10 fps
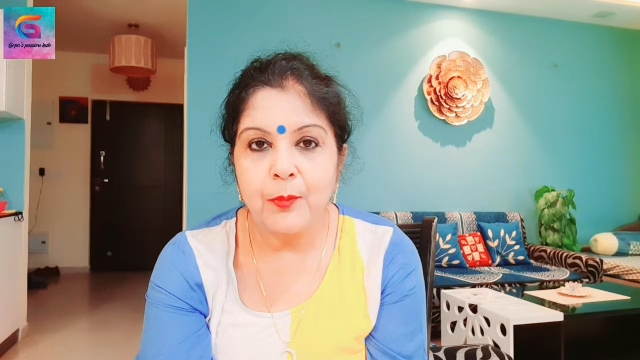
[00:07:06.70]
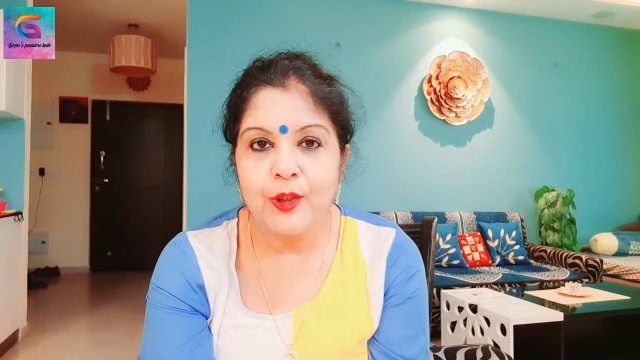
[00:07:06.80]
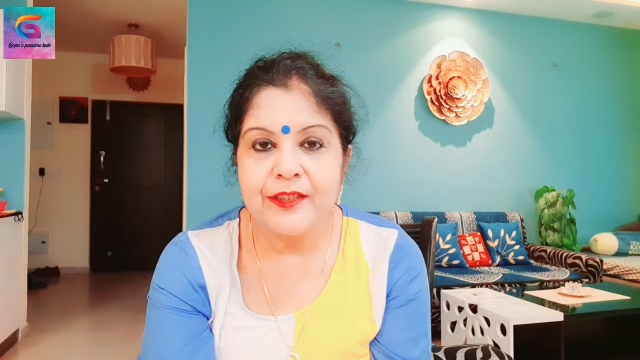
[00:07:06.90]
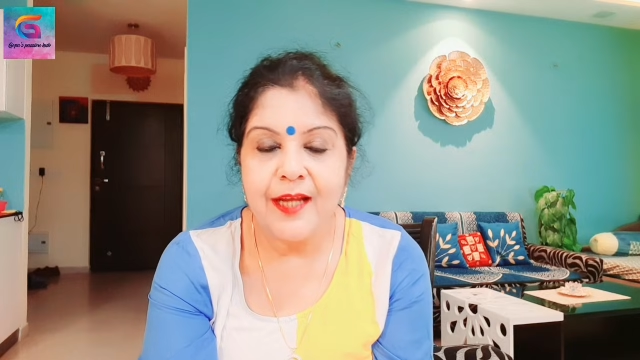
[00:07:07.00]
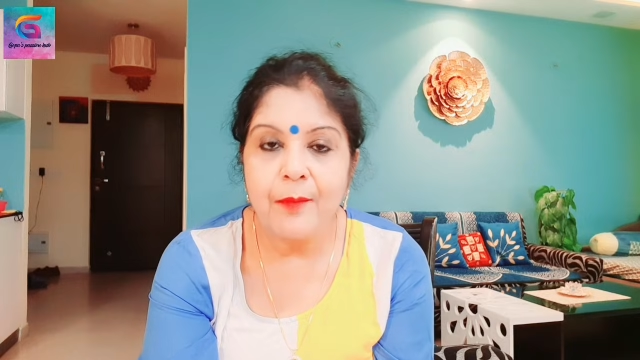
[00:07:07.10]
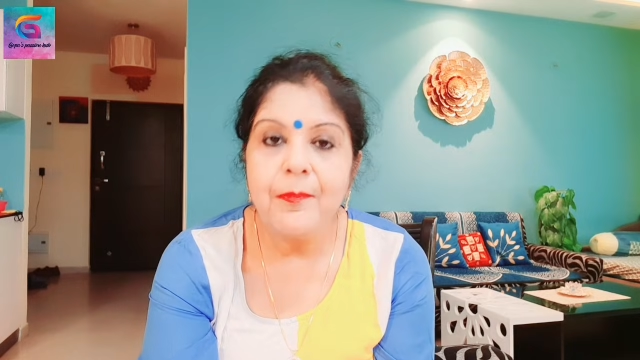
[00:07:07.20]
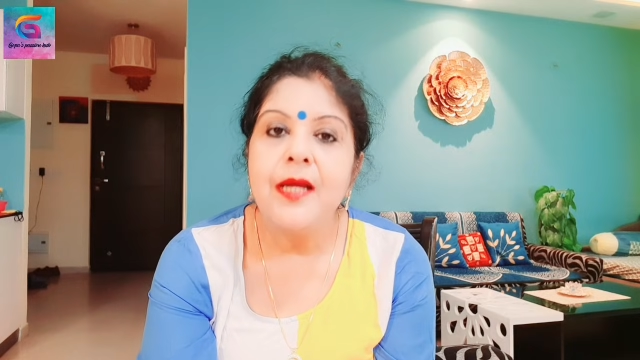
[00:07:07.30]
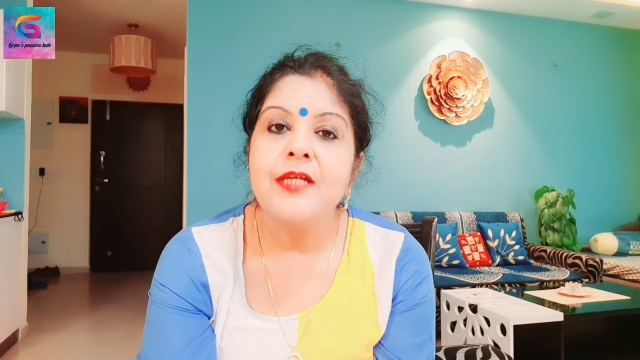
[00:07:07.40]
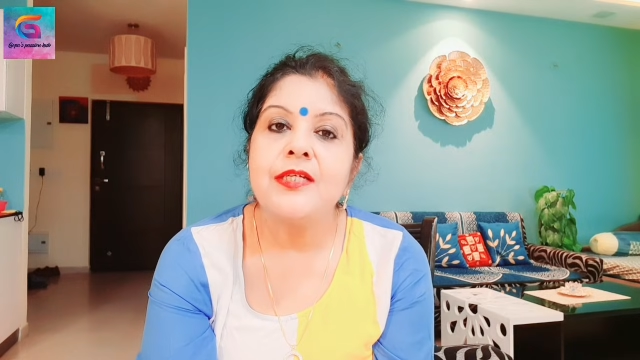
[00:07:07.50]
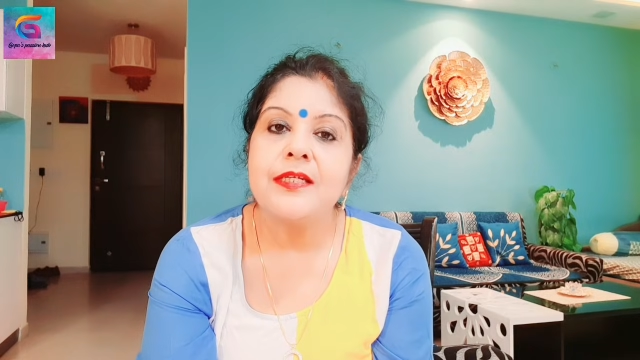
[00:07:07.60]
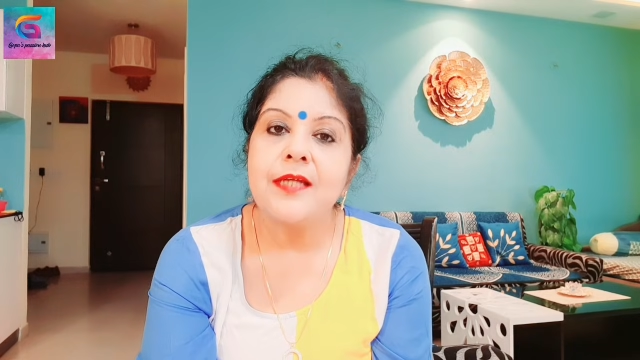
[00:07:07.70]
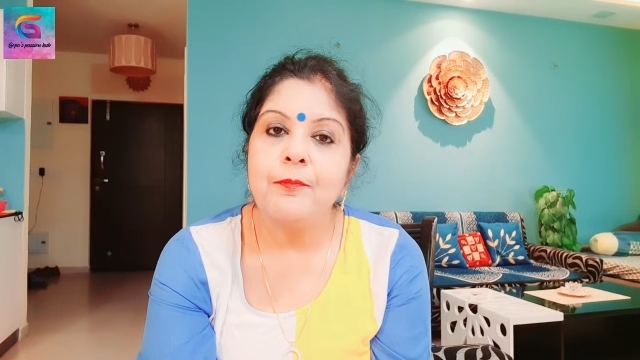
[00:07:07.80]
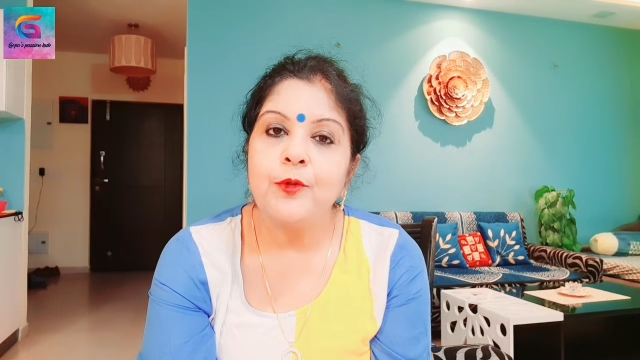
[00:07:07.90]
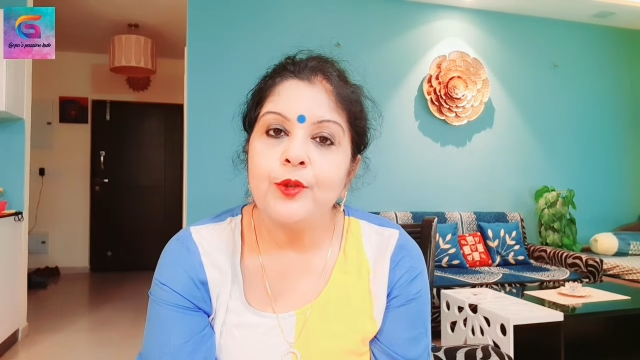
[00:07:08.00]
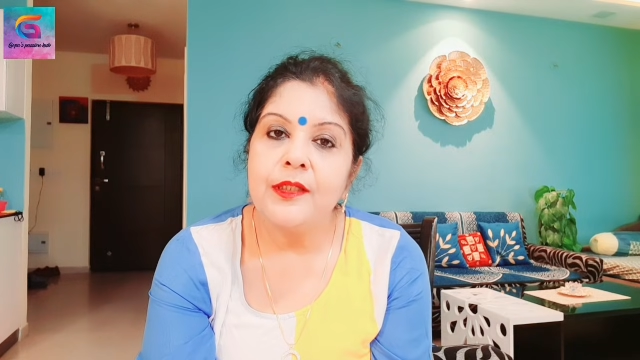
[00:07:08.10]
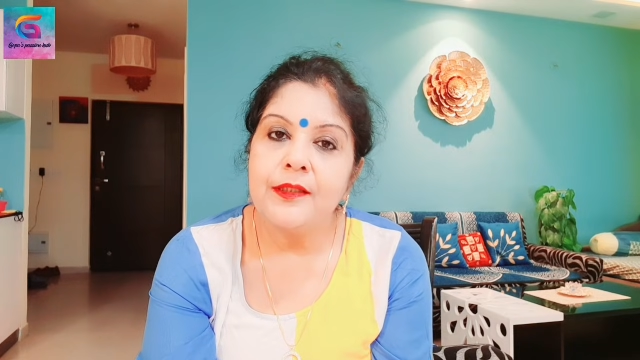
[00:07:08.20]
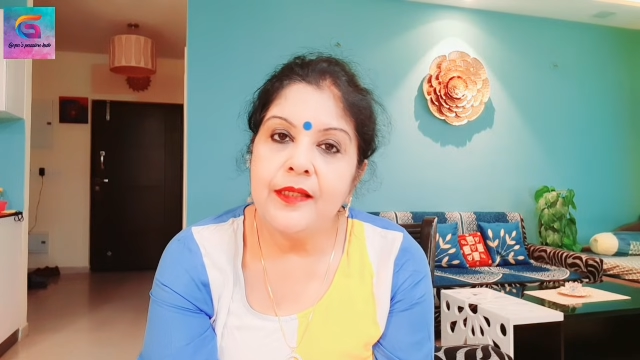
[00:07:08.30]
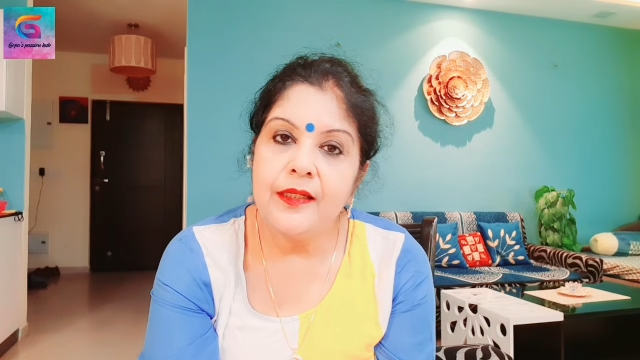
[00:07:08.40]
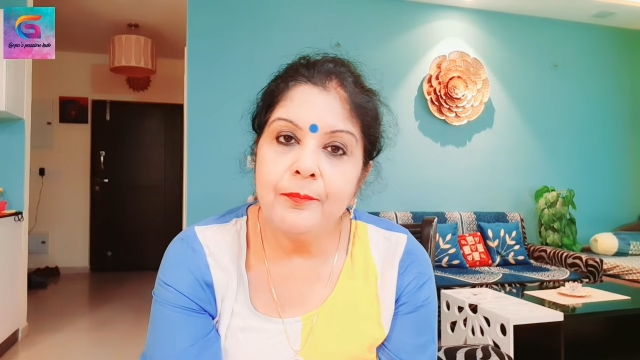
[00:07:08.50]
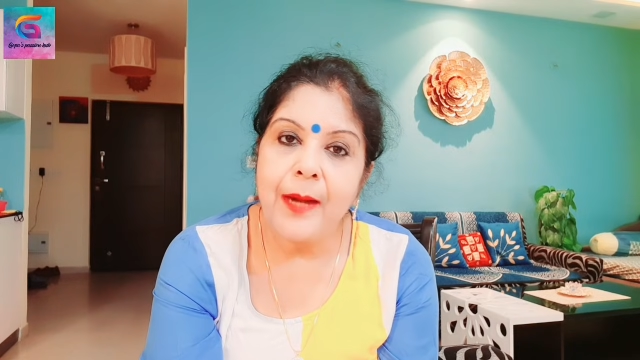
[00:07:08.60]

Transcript: বলে দিলাম সেটা প্রতিদিন